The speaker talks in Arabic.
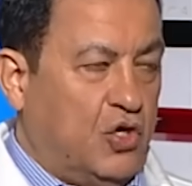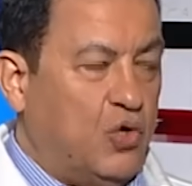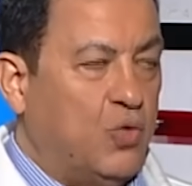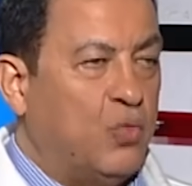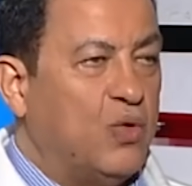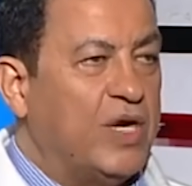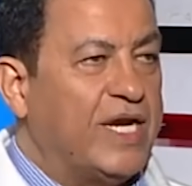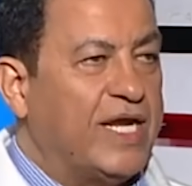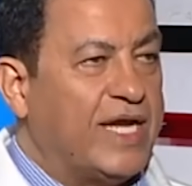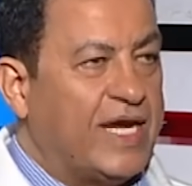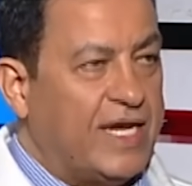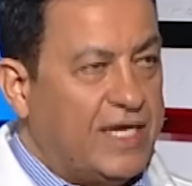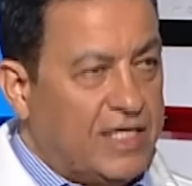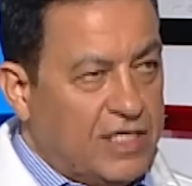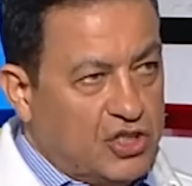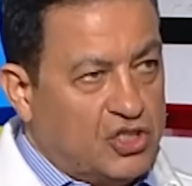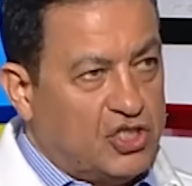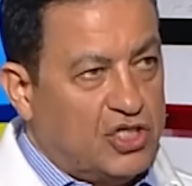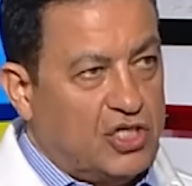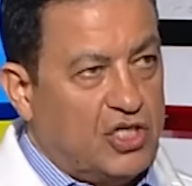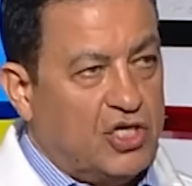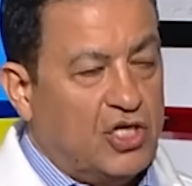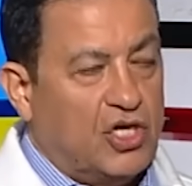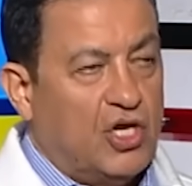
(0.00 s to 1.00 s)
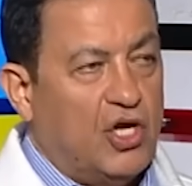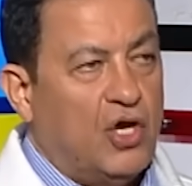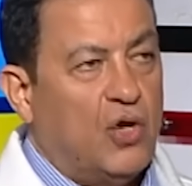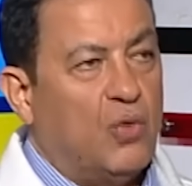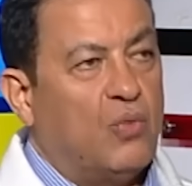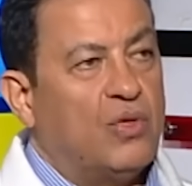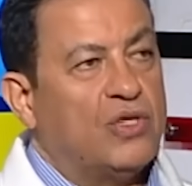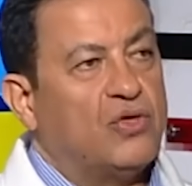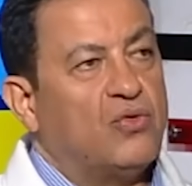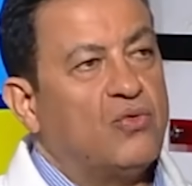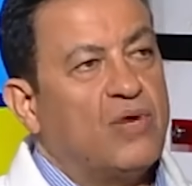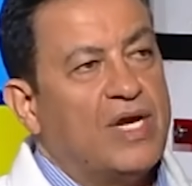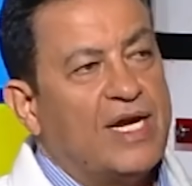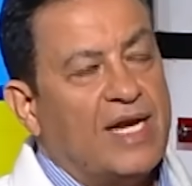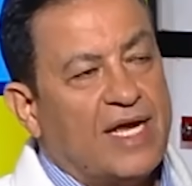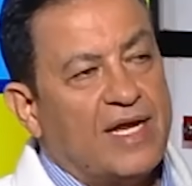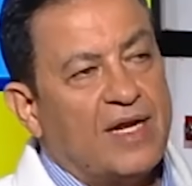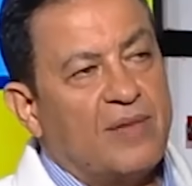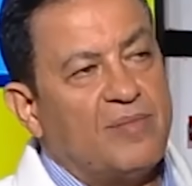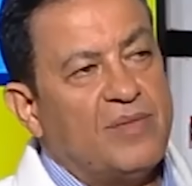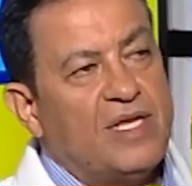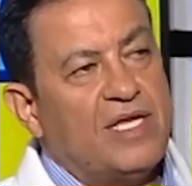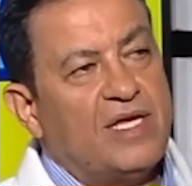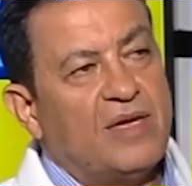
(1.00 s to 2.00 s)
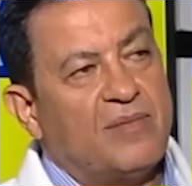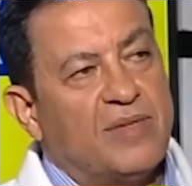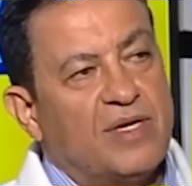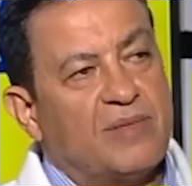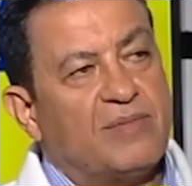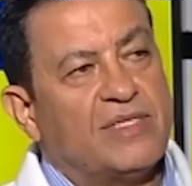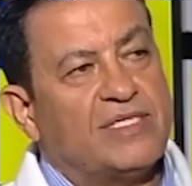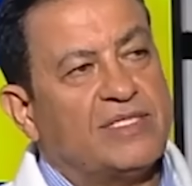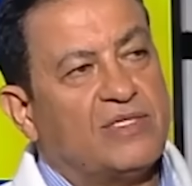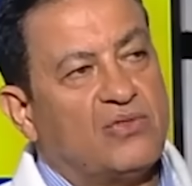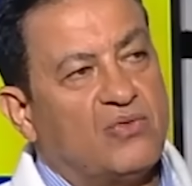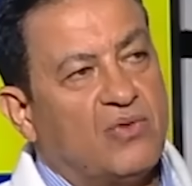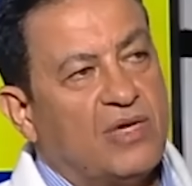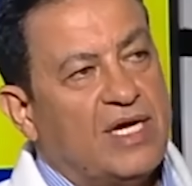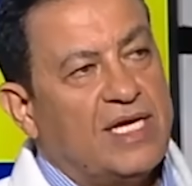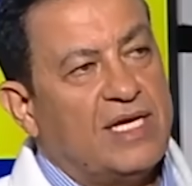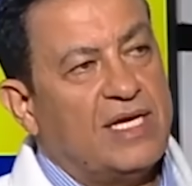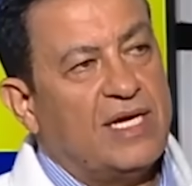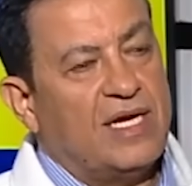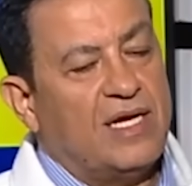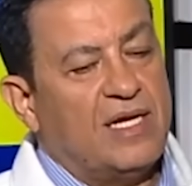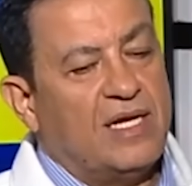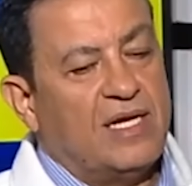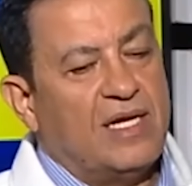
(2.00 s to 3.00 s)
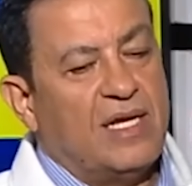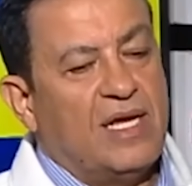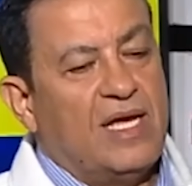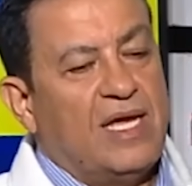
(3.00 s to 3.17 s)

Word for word: والخليجي والدول العربيه من مصر وغيرها